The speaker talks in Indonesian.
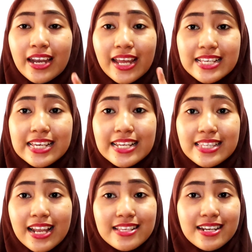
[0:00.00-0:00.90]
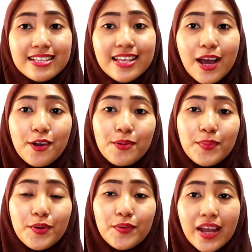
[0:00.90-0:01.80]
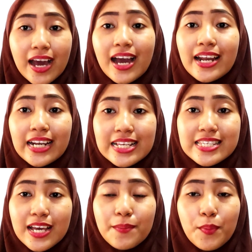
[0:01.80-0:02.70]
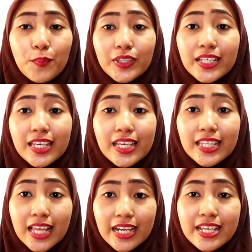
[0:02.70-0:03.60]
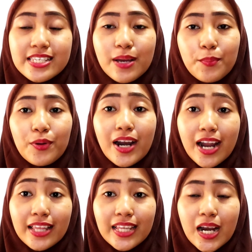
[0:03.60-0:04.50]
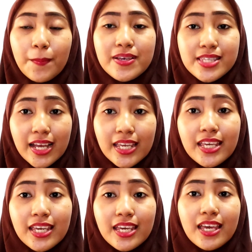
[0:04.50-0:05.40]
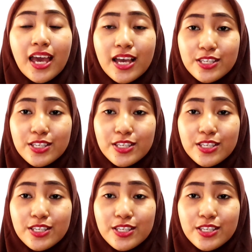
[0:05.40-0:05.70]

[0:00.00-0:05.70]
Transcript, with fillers: Nah, jadi setelah selesai aku menggunakan racikan pemutih gigi tadi campuran antara pasta gigi,